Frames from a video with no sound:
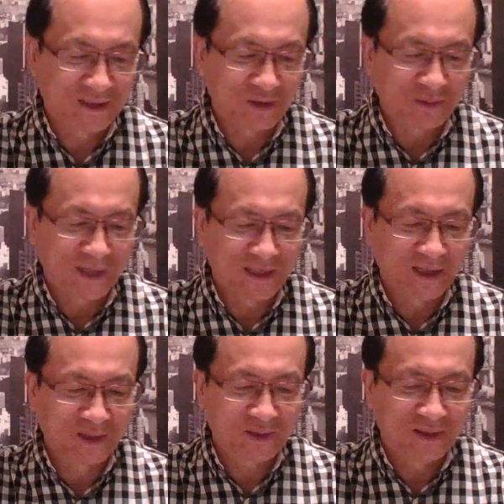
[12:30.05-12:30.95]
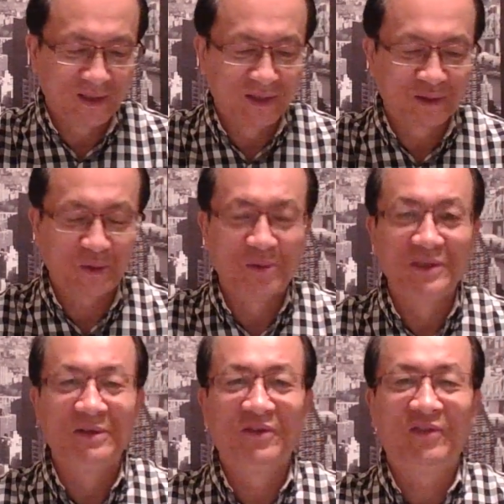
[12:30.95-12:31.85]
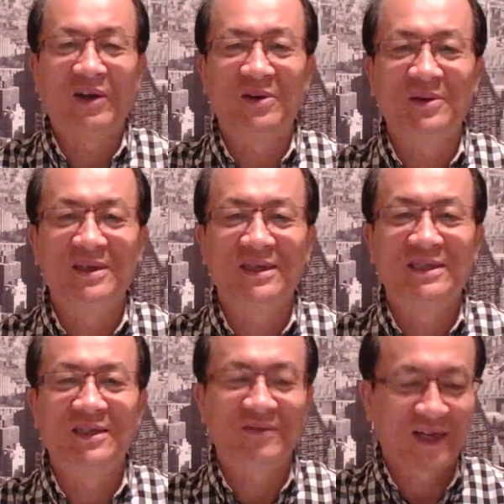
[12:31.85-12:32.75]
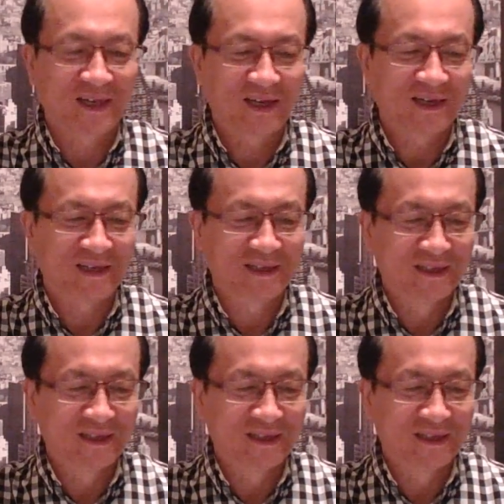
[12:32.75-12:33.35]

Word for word: 九八年重新返回这个青瓦台啊，